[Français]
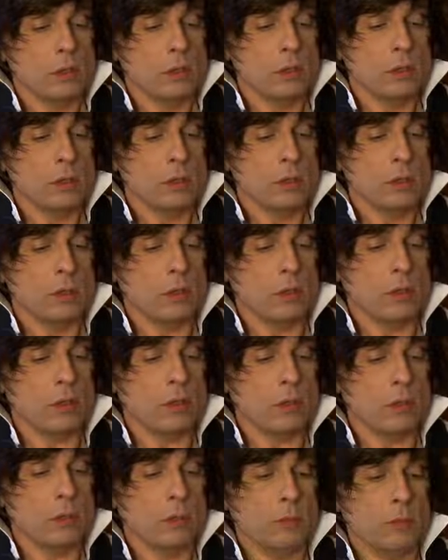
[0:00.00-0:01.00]
Faudra
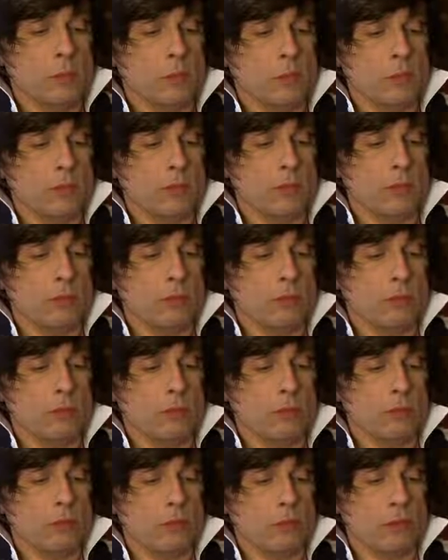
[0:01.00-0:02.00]
quand même que je
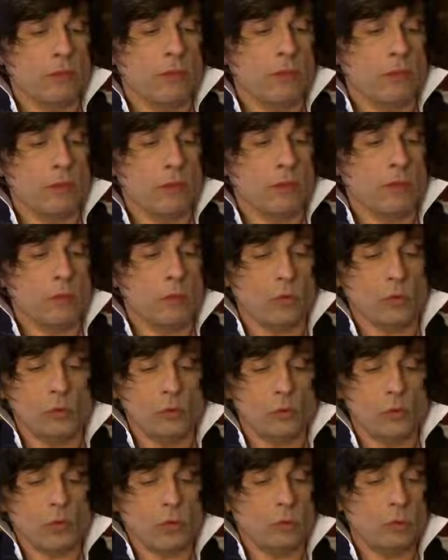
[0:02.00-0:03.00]
songe à passer mon
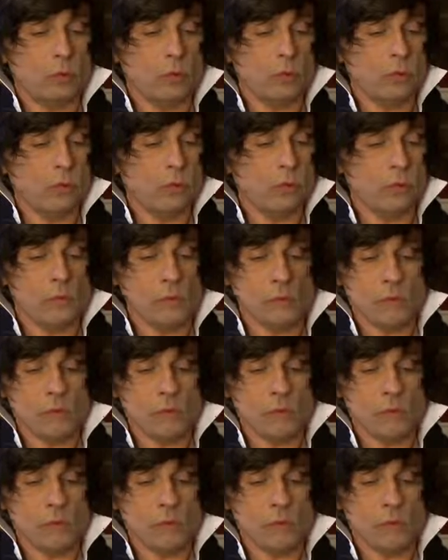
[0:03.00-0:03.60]
permis. Dit.